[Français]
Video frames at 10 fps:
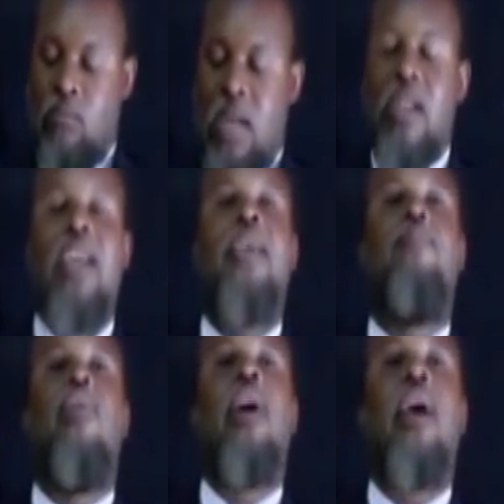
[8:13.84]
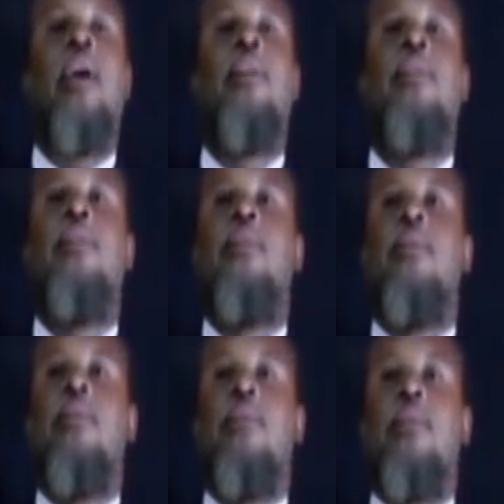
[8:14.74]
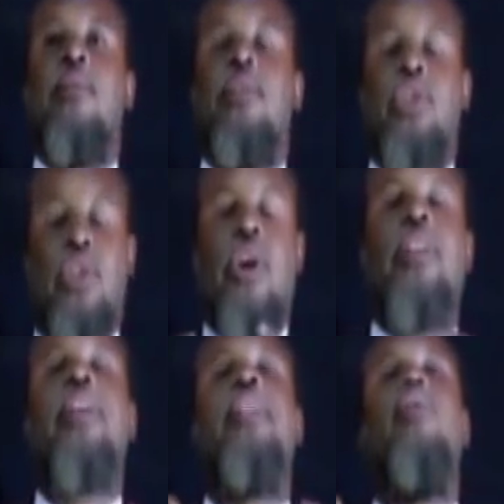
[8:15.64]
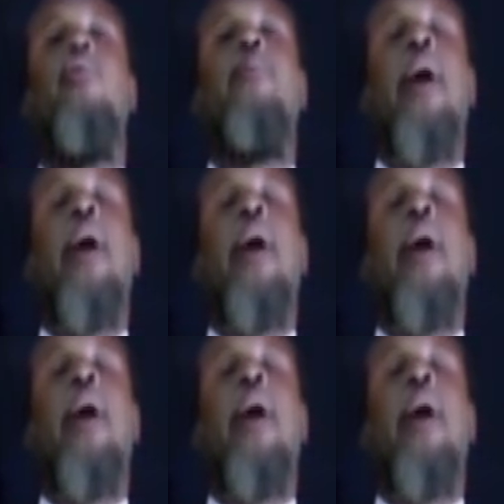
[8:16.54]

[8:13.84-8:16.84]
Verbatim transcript: Pendant qu'il pleurait, j'étais en train de lui